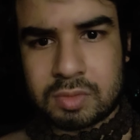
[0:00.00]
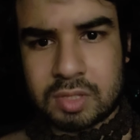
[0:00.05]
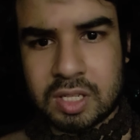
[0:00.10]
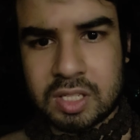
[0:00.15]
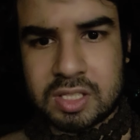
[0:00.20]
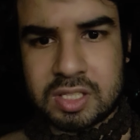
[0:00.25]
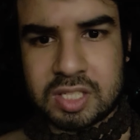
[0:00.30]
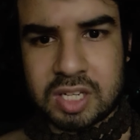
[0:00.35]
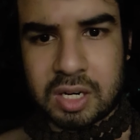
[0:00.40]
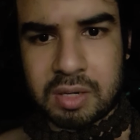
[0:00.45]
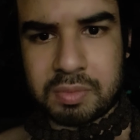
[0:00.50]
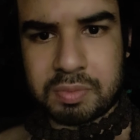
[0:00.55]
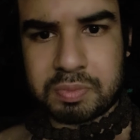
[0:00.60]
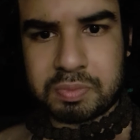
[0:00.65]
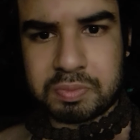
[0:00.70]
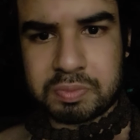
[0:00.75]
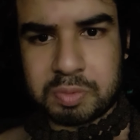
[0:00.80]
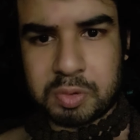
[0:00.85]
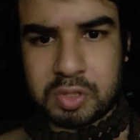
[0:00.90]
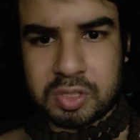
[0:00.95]
इच्छा
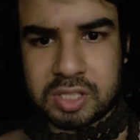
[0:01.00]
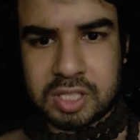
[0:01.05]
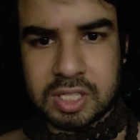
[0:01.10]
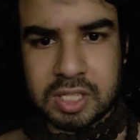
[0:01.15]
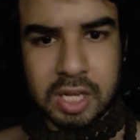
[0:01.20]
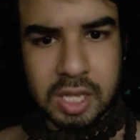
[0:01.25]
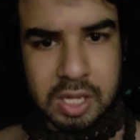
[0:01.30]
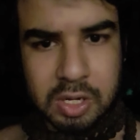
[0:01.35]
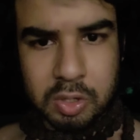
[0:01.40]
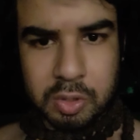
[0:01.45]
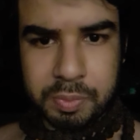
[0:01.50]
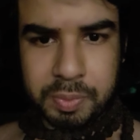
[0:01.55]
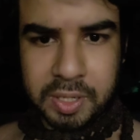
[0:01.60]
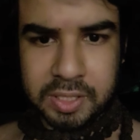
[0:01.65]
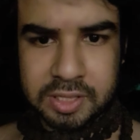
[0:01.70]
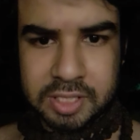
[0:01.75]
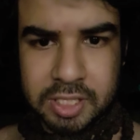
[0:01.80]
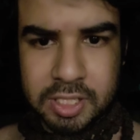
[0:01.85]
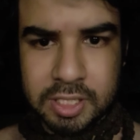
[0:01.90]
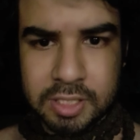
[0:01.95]
पूर्ति नहीं हो
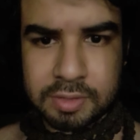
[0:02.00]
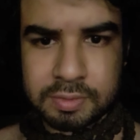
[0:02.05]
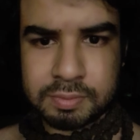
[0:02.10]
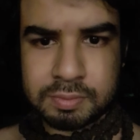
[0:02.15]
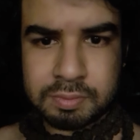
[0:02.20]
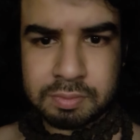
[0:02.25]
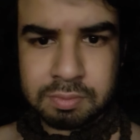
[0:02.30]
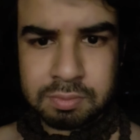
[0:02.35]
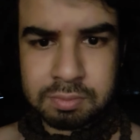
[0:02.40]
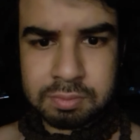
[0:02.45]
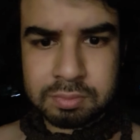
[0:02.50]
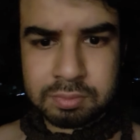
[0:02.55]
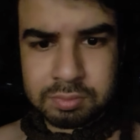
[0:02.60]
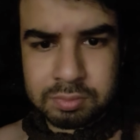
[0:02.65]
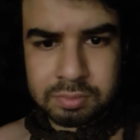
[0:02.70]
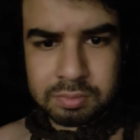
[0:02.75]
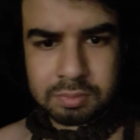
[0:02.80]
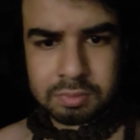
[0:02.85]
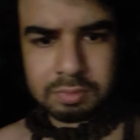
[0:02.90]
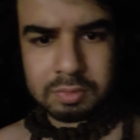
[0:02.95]
पाती है
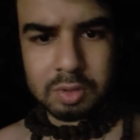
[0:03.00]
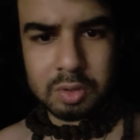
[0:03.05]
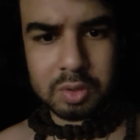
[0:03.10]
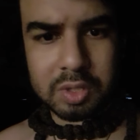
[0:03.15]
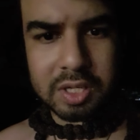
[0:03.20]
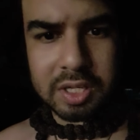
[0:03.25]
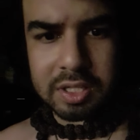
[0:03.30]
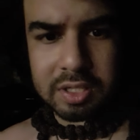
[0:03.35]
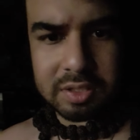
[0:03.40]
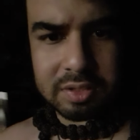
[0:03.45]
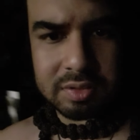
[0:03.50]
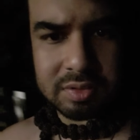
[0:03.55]
क्योंकि